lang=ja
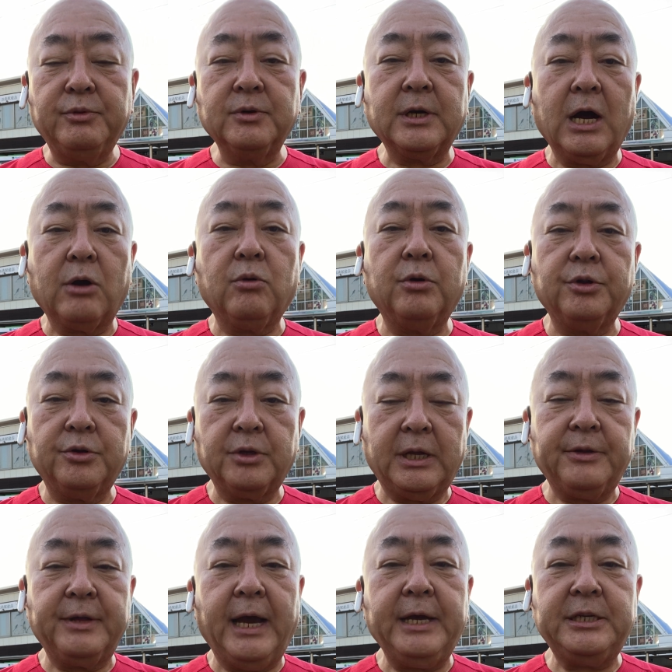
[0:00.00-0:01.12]
文化交流など
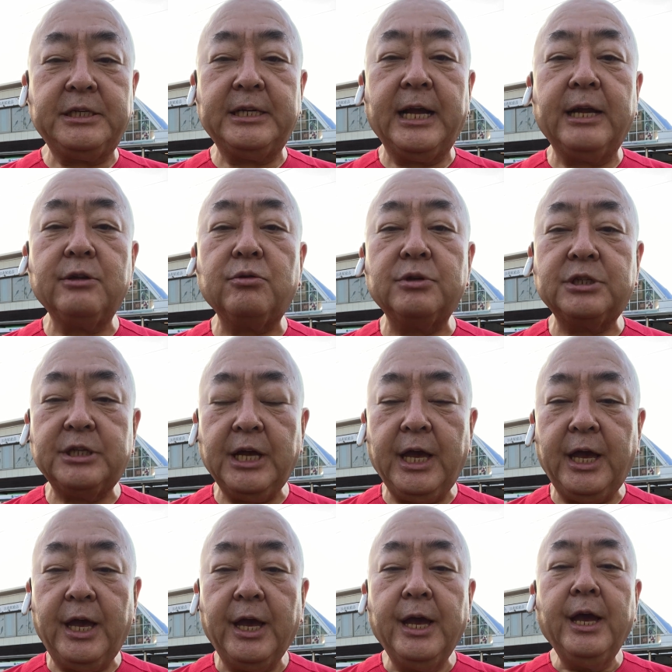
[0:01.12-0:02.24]
第1弾として、